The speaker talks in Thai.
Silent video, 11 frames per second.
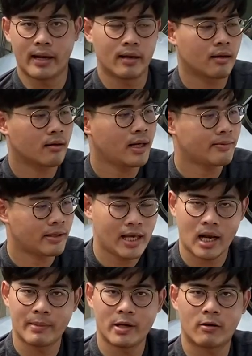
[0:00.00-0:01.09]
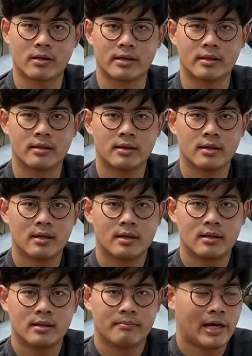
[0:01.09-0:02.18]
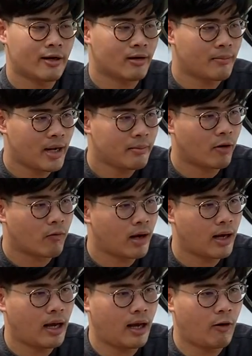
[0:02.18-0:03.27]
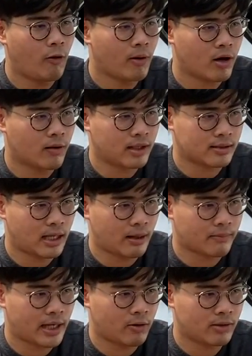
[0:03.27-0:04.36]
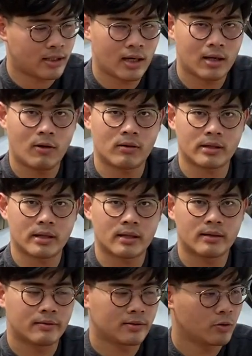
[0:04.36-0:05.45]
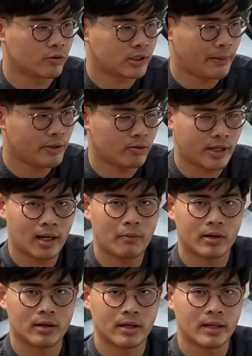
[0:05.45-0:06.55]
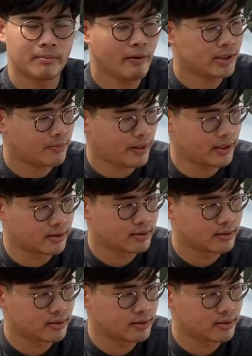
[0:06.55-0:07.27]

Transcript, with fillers: เนี่ยก็แทบจะแยกกันไม่ออกเลยเมริกเรแมนบอกว่าองค์ประกอบต่างๆภายในรถทางด้านนอกเนี่ยถูกใช้ประโยชน์ได้ทั้งหมดเลยไม่ว่าจะเป็น